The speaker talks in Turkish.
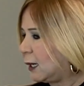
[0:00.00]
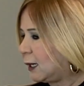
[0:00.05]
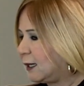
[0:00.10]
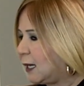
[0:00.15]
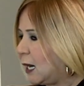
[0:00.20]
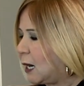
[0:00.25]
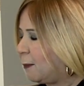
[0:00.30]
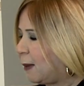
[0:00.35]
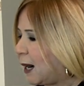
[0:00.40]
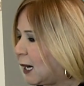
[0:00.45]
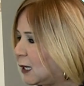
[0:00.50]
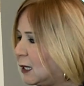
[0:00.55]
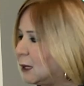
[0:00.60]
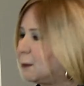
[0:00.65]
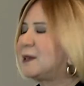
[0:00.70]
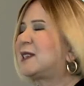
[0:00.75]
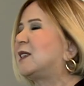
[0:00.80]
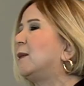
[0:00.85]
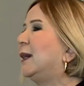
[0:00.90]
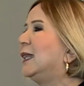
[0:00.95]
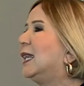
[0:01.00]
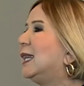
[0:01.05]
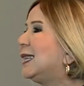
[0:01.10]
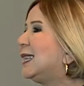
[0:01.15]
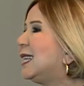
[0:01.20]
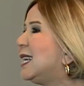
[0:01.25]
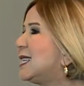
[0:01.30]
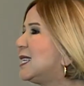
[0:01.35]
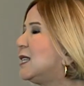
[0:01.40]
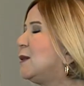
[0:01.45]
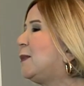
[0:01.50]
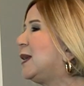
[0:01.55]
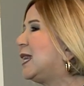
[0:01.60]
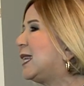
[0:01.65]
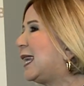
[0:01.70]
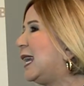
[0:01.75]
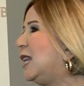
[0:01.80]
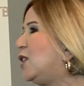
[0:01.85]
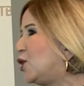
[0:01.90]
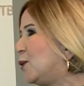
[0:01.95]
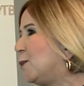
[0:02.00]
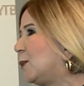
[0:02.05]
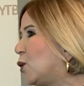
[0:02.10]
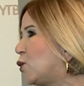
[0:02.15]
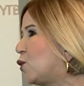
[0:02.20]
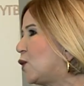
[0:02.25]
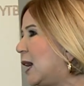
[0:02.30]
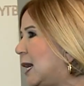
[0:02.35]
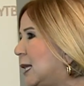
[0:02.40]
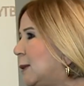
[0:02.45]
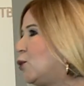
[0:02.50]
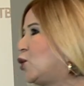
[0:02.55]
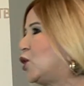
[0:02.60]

kadar baktığımız zaman nasıl bir gelişim gösterdi bu